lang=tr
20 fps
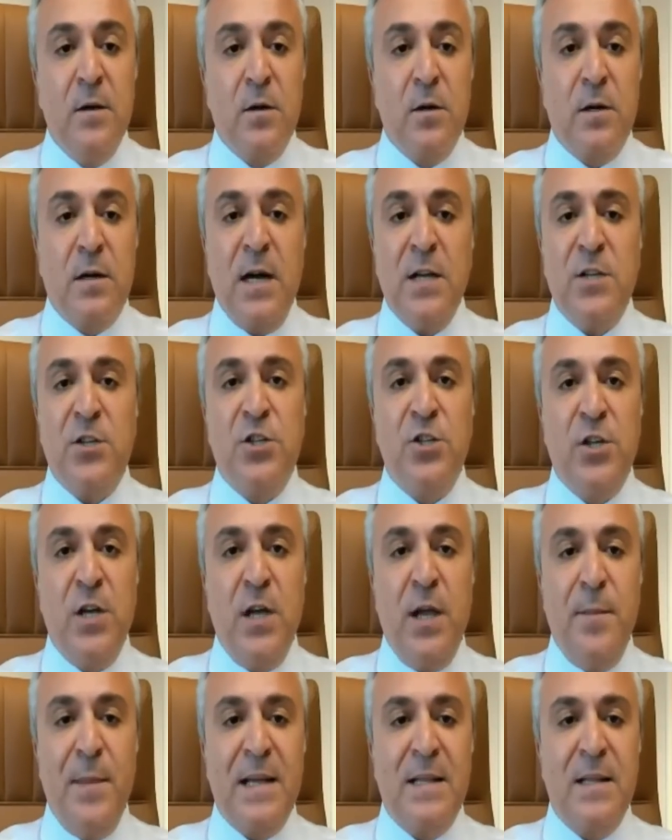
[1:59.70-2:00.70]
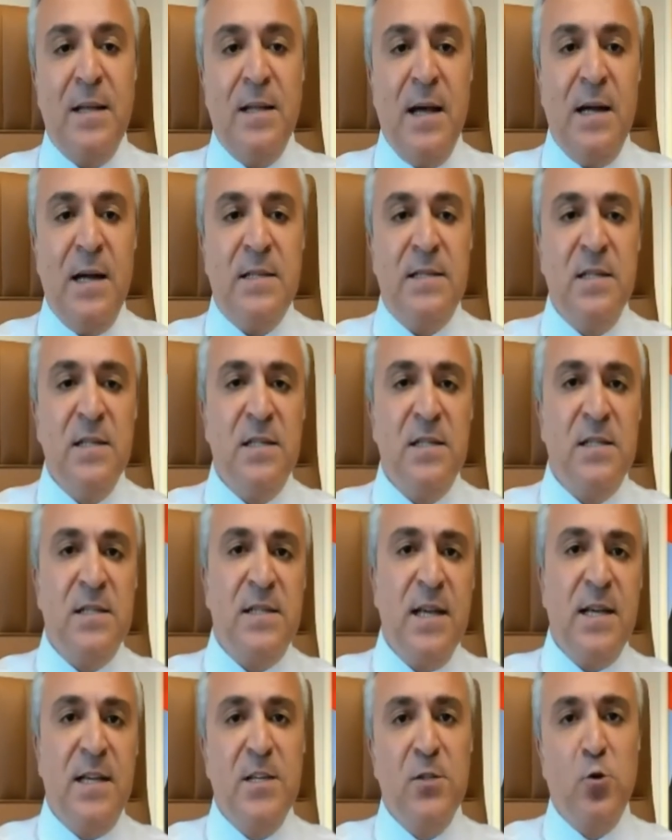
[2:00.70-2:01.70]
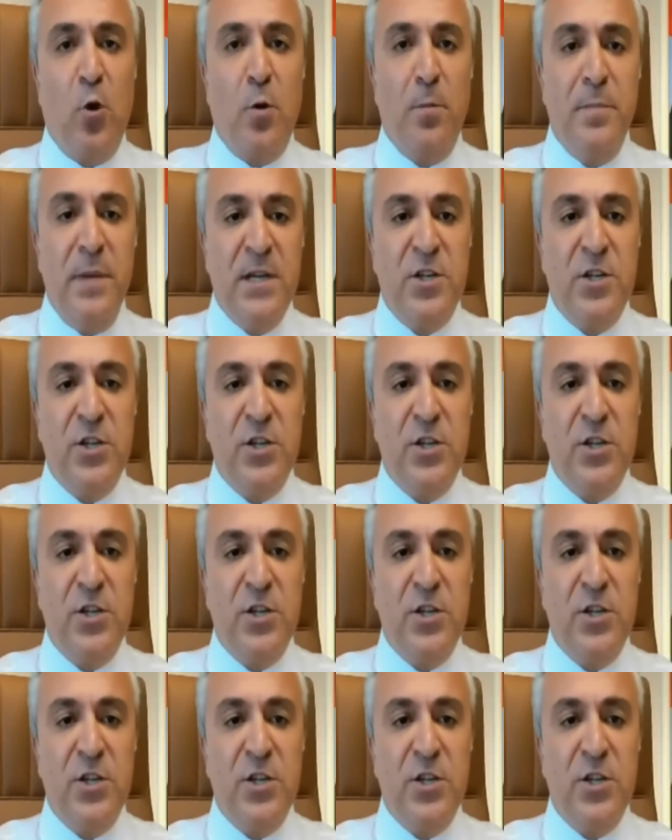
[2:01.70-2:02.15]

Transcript: kaç kişi emekli edersiniz? 8-10 bin